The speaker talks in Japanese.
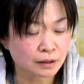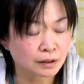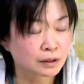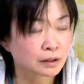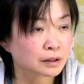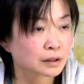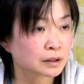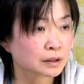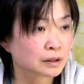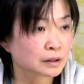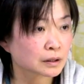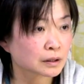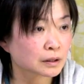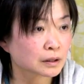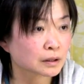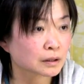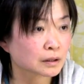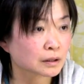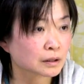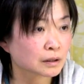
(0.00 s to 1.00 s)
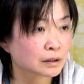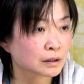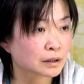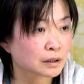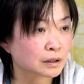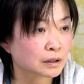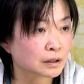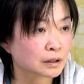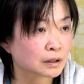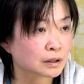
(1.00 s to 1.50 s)
うちの奥さん分けてる
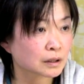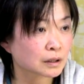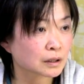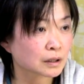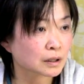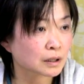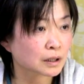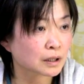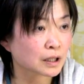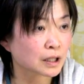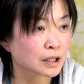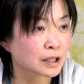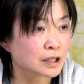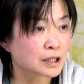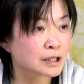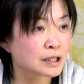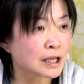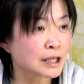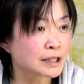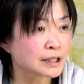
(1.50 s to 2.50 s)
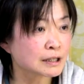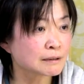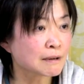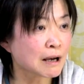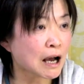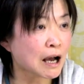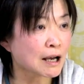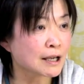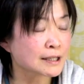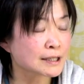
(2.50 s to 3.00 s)
けど俺は分けてここで市
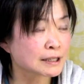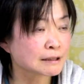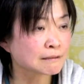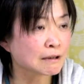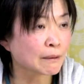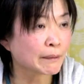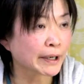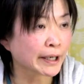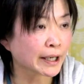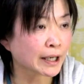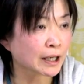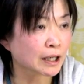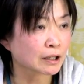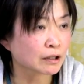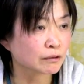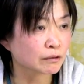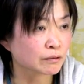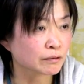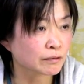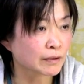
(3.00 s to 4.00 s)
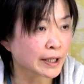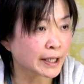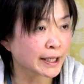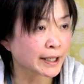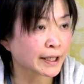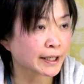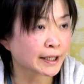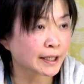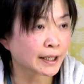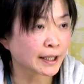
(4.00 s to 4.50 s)
は市は分ける分
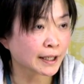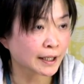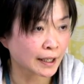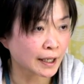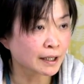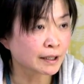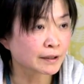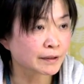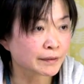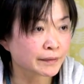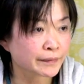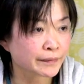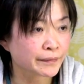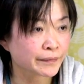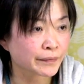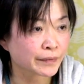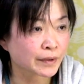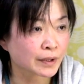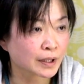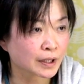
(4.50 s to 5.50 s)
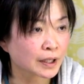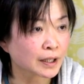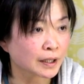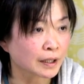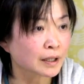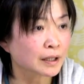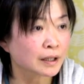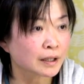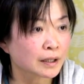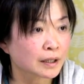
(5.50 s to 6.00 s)
けなきゃいけない分けなきゃいけな
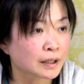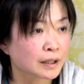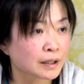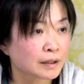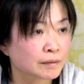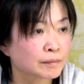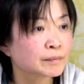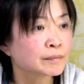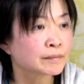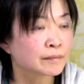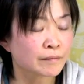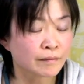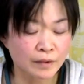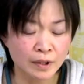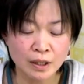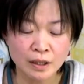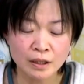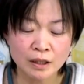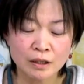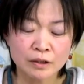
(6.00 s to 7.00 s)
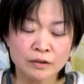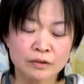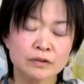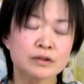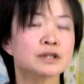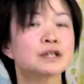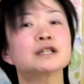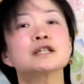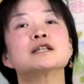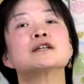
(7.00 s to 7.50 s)
いうんうん、だからそ
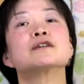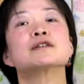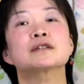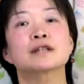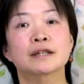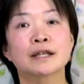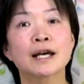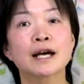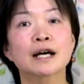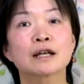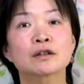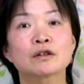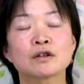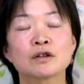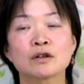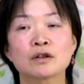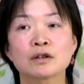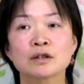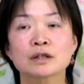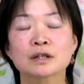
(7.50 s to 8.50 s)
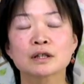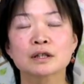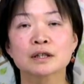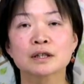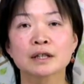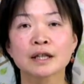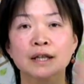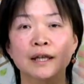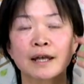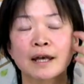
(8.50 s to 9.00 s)
の市によってねあの
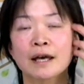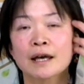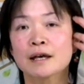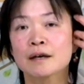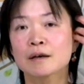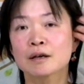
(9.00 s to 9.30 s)
何だっけ